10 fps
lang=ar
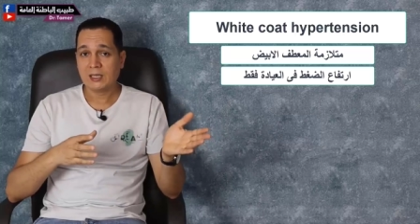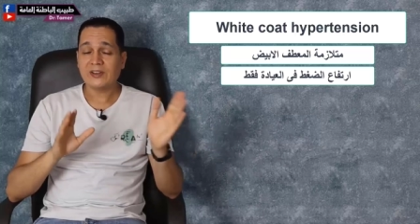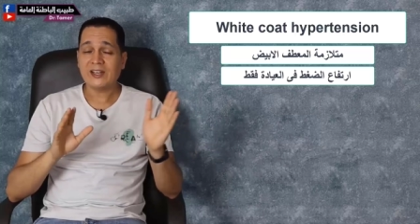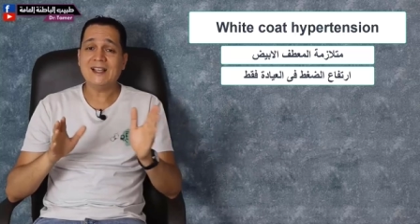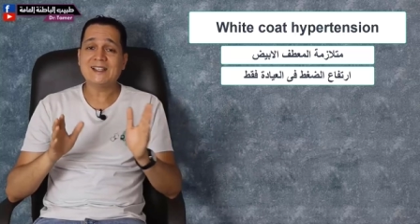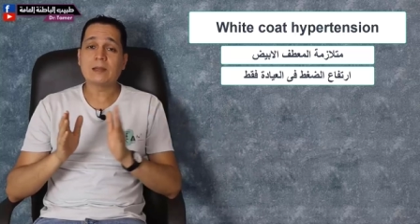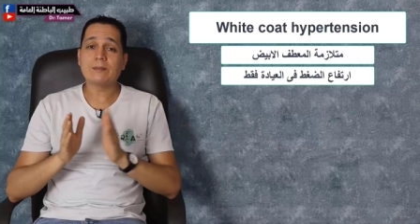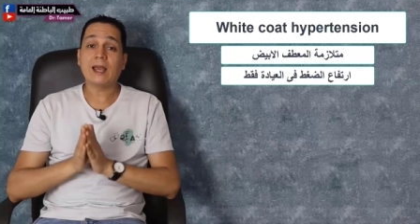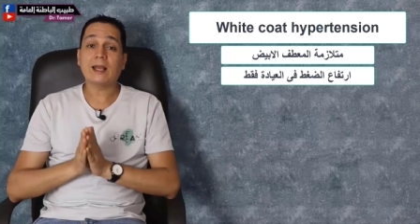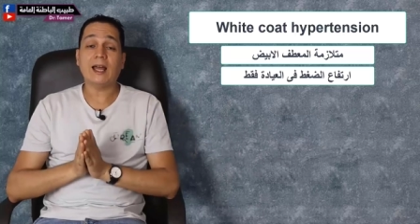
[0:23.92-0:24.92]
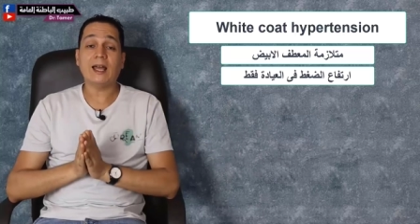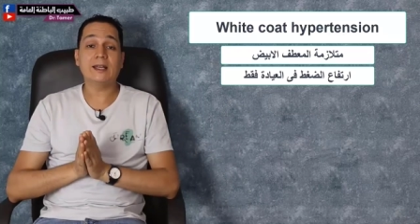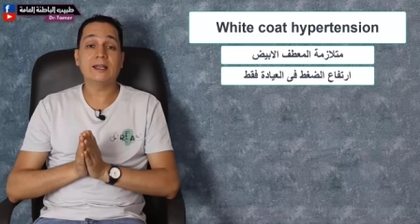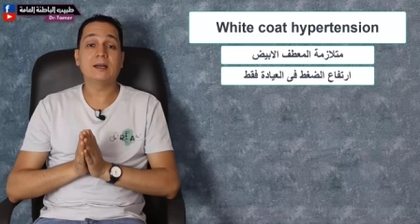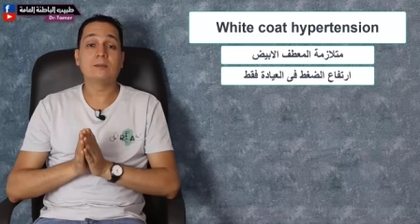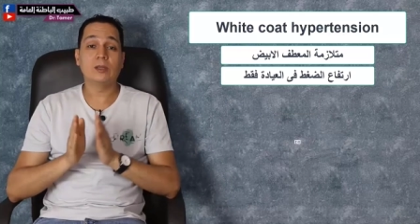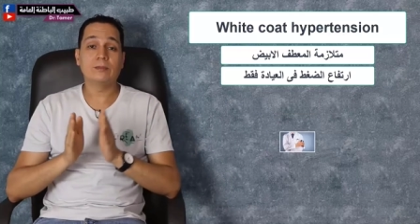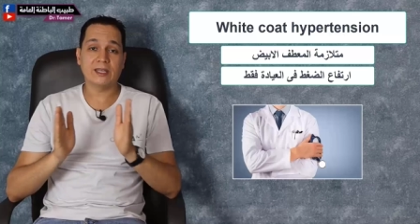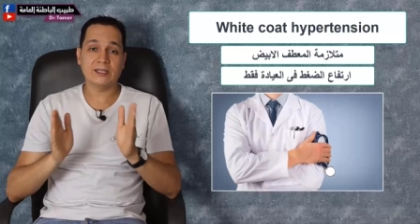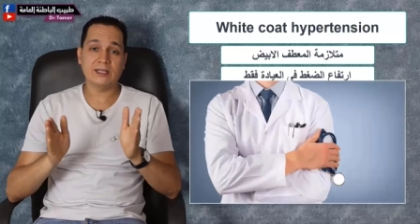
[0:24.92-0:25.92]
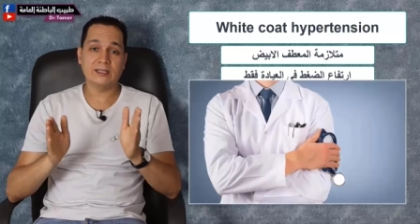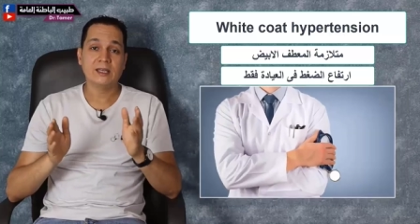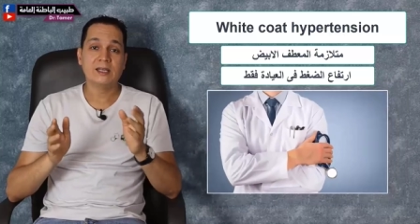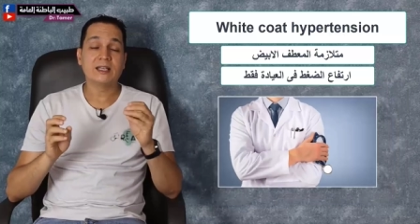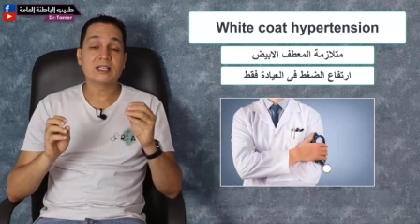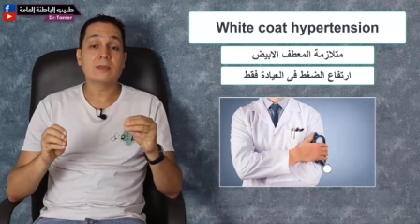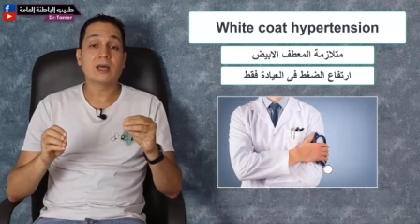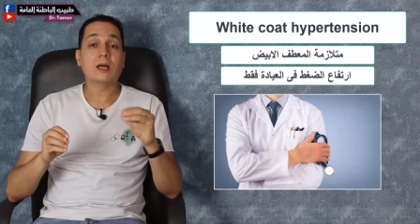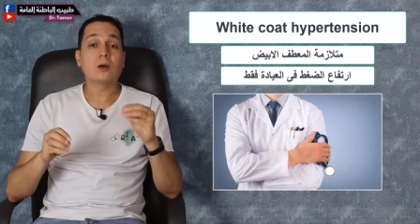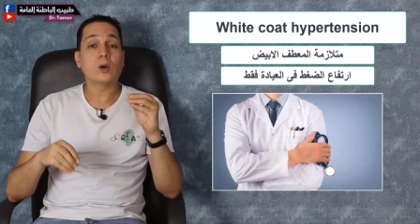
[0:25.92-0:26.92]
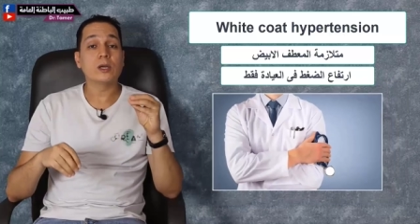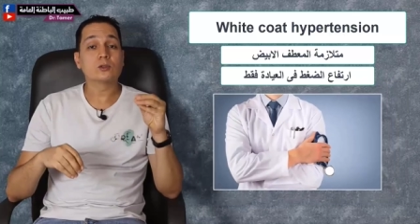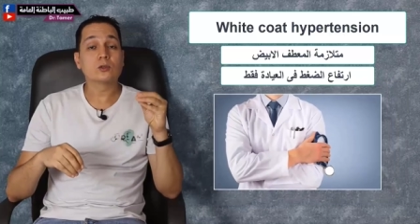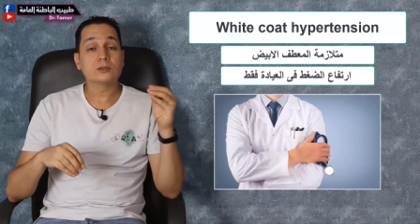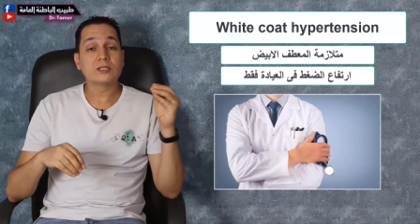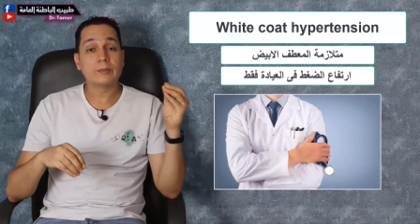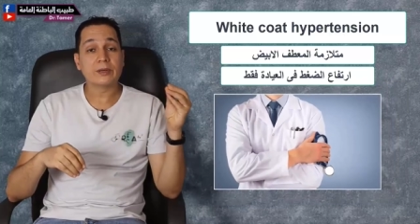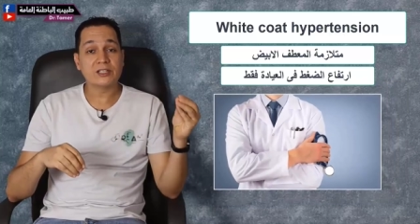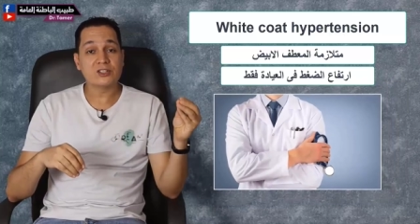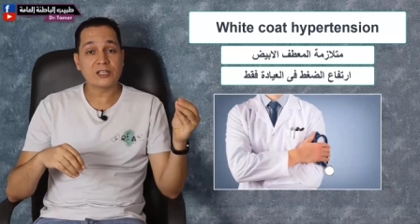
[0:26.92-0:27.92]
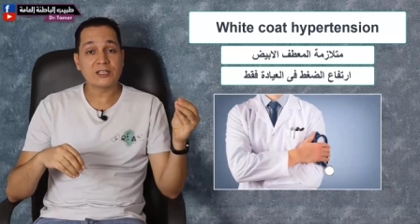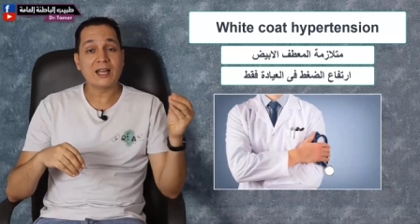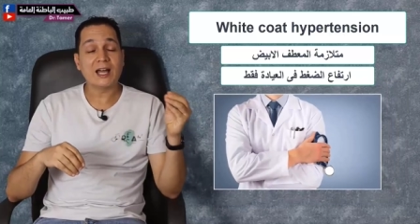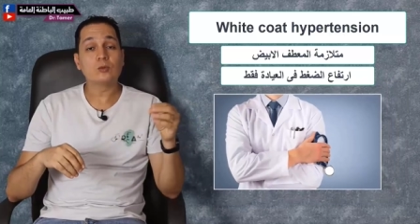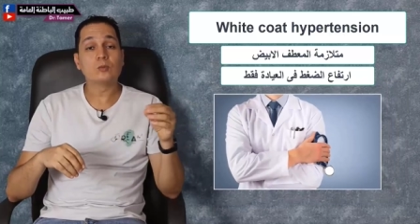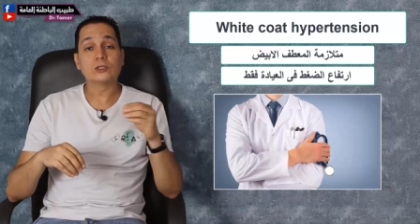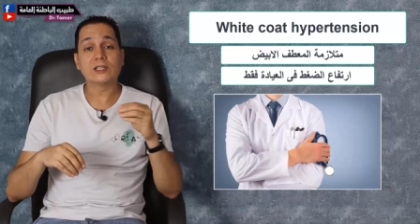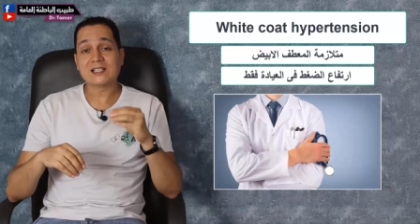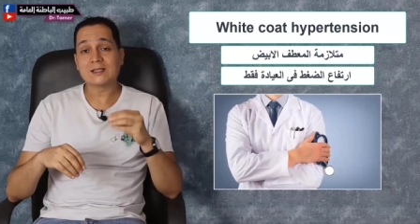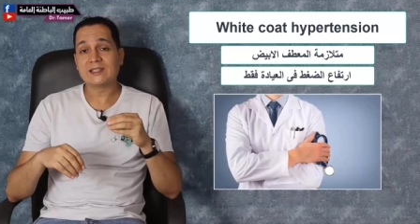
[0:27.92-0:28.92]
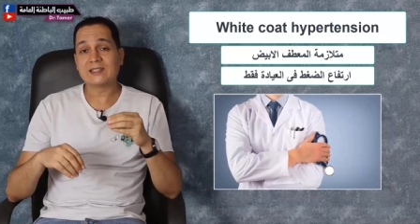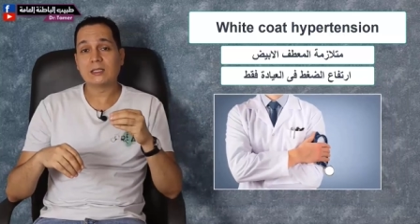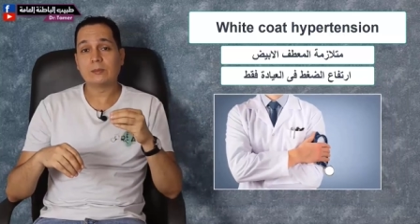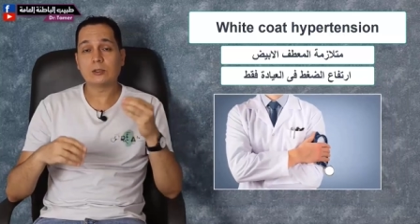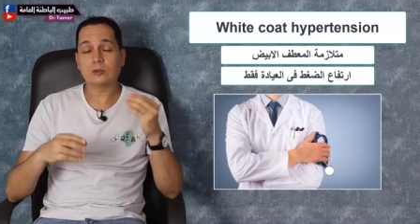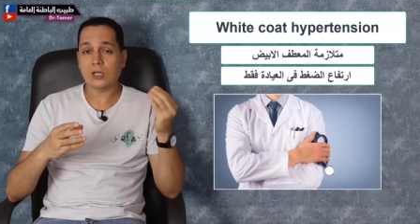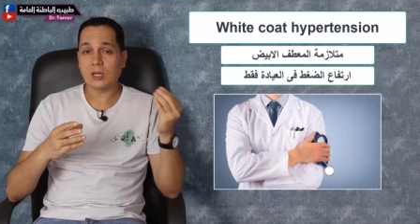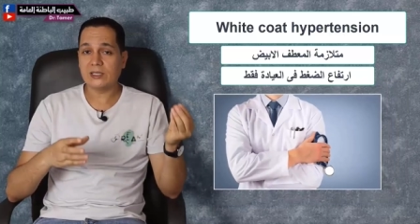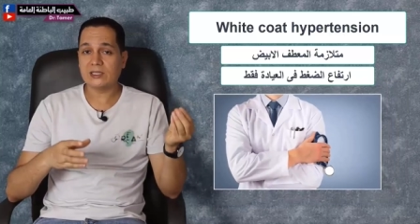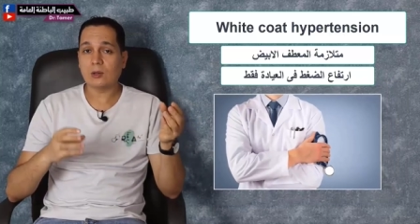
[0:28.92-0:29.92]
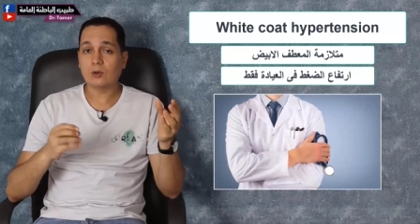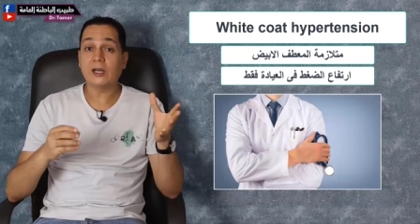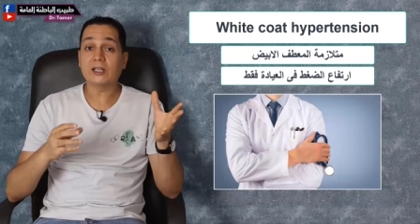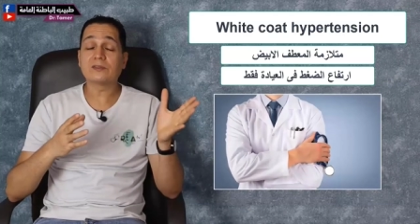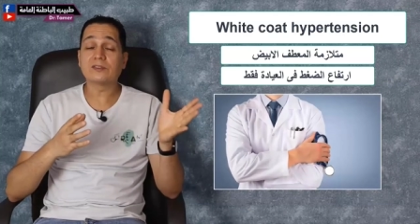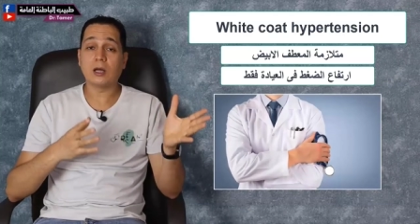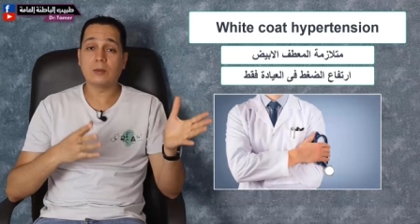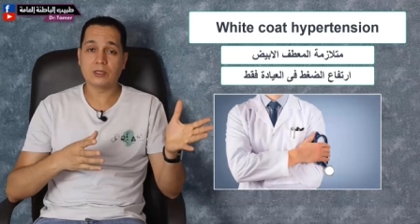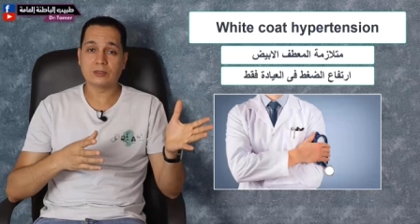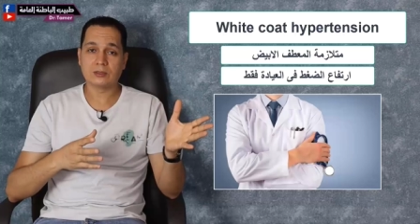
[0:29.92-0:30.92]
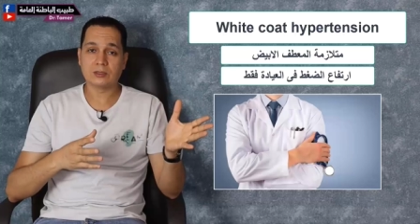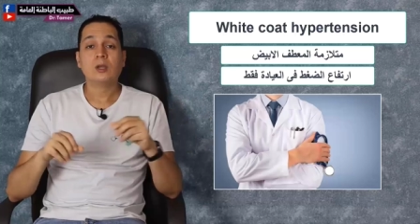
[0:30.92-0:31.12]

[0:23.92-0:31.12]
فانا عايز انبهك لحاجه مهمه جدا اسمها وايت كوت هايبرتنشن او متلازمه البلطو الابيض او المعطف الابيض